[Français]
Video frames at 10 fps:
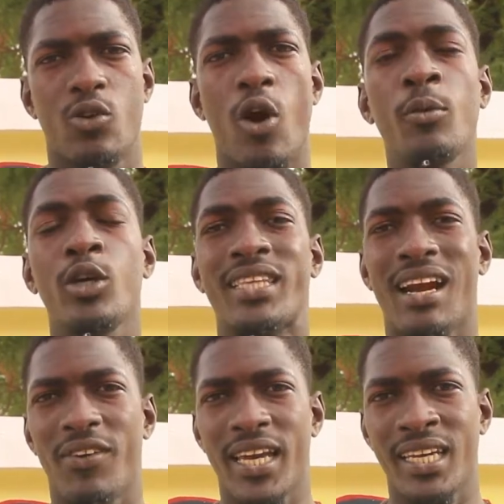comme le
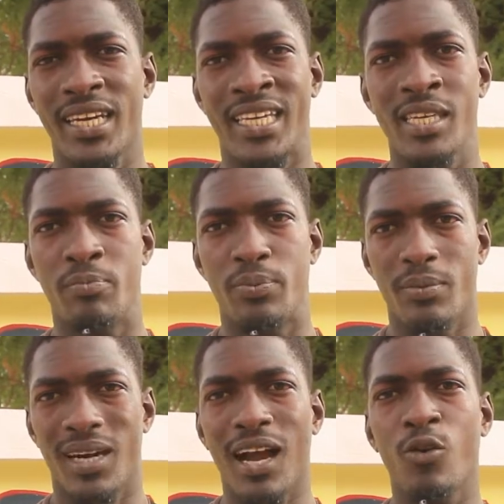travail en équipe,
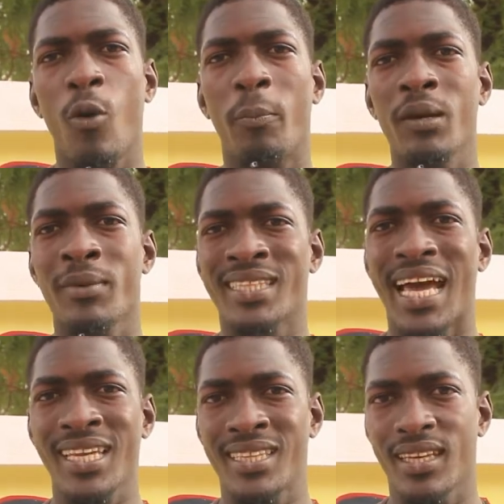la
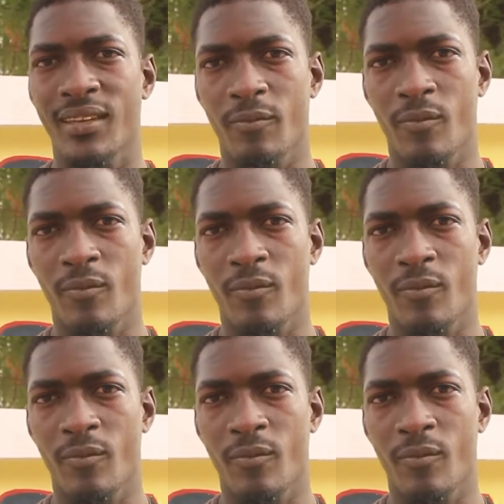complémentarité.